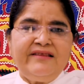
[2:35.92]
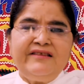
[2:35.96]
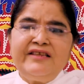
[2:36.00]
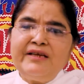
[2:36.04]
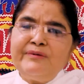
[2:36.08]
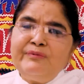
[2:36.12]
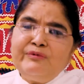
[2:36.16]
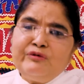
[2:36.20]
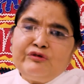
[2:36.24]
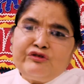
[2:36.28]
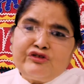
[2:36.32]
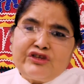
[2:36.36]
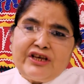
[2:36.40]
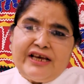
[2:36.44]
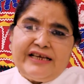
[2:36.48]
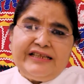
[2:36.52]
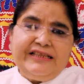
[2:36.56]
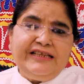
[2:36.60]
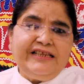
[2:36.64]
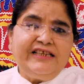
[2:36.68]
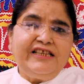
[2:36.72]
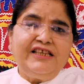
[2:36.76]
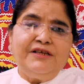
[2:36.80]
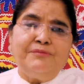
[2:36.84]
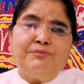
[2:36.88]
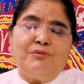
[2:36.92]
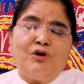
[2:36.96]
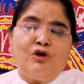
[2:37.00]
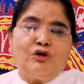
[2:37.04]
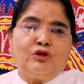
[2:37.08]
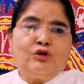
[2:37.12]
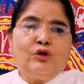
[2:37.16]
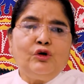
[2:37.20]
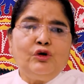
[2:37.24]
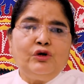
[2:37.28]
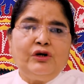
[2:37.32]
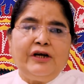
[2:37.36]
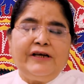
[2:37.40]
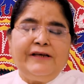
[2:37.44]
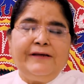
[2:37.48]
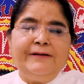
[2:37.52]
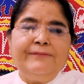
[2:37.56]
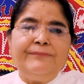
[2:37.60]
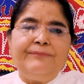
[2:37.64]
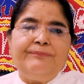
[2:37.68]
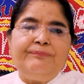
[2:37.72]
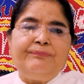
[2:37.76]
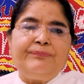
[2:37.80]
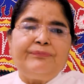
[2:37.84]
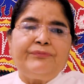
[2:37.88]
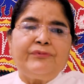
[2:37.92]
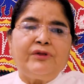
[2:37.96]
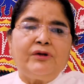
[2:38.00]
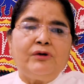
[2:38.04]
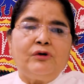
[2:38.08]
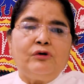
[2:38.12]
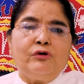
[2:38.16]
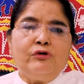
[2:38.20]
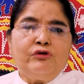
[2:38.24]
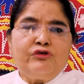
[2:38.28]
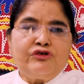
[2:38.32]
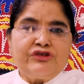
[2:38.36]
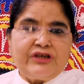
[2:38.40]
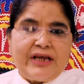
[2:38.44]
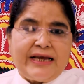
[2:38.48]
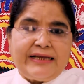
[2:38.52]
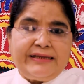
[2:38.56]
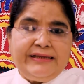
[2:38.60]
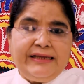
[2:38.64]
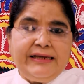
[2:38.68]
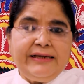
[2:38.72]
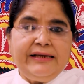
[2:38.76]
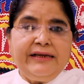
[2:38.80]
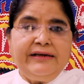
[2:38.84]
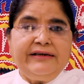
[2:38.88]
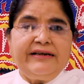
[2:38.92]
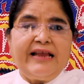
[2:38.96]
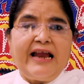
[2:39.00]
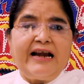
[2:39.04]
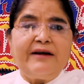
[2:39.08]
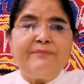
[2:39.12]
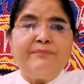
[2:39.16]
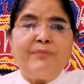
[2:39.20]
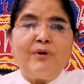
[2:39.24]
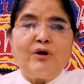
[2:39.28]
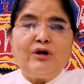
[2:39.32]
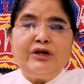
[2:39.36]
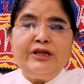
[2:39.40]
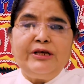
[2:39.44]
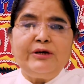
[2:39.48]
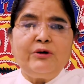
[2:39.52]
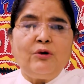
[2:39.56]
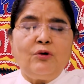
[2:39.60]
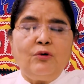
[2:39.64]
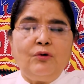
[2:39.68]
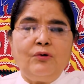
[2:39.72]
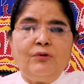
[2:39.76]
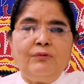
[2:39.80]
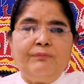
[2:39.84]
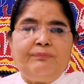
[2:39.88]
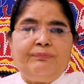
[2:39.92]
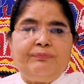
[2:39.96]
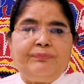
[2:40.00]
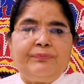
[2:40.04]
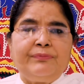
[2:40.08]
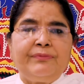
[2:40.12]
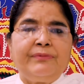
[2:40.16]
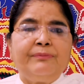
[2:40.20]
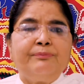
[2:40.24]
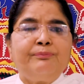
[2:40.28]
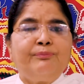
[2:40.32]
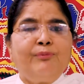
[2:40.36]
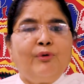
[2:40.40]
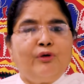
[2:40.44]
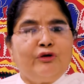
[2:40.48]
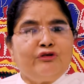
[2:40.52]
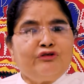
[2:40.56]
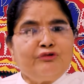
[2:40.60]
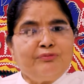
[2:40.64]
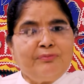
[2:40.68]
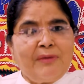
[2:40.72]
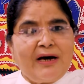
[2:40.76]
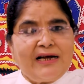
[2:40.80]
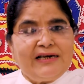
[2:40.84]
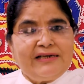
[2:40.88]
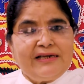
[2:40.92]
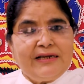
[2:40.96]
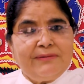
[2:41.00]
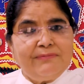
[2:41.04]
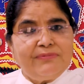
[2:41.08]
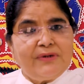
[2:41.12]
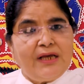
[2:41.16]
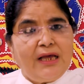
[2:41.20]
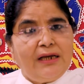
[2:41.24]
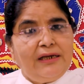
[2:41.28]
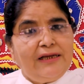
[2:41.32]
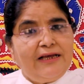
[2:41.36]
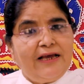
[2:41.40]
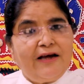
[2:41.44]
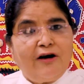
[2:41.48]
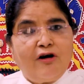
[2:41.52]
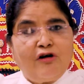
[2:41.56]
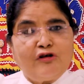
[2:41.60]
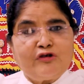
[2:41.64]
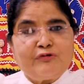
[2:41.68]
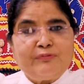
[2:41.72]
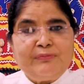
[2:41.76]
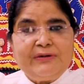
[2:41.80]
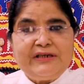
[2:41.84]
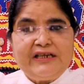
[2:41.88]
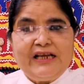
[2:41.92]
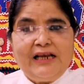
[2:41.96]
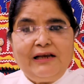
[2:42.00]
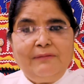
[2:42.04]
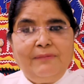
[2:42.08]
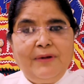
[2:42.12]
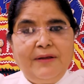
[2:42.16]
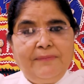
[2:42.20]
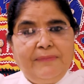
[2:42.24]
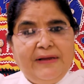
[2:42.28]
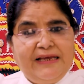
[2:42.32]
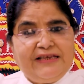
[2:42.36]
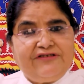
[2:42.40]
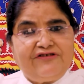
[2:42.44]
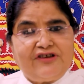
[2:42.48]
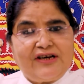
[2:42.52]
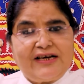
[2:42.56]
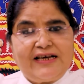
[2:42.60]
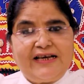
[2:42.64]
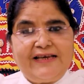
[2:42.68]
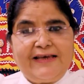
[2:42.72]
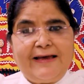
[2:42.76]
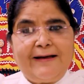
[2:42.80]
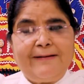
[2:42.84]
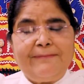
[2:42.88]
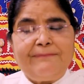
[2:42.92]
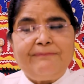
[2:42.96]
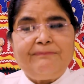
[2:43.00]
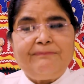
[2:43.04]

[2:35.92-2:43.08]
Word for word: जब उस कैदी की मौत हो गई उस कैदी की डेड बॉडी को पोस्टमार्टम के लिए हॉस्पिटल में भेजा गया